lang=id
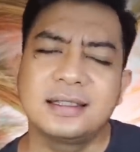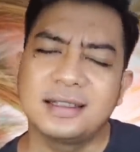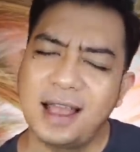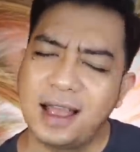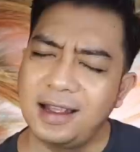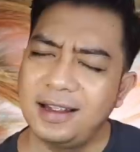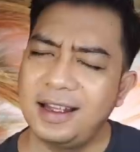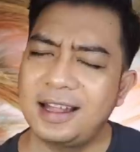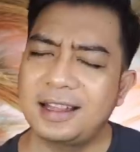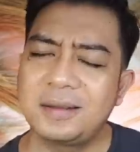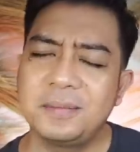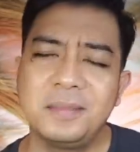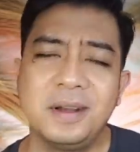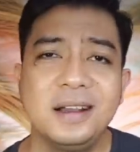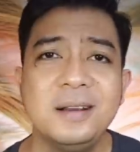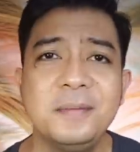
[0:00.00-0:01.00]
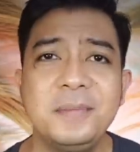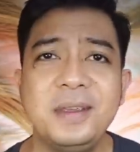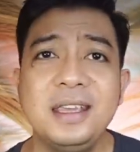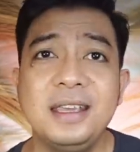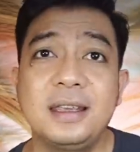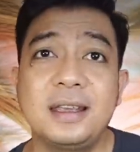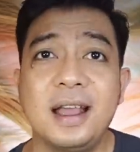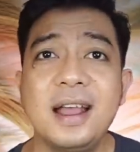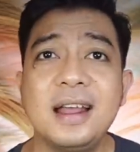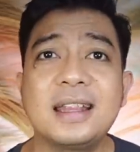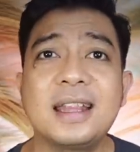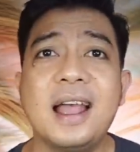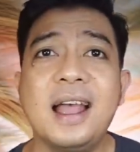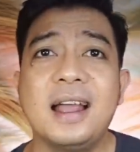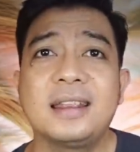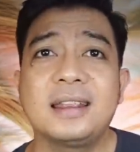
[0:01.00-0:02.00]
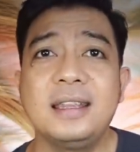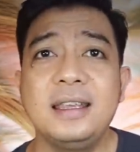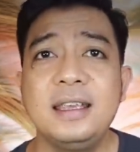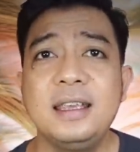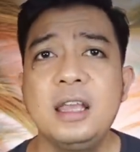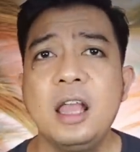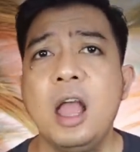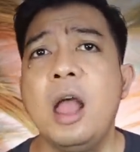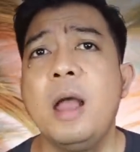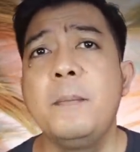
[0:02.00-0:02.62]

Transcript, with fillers: sangat memikat hati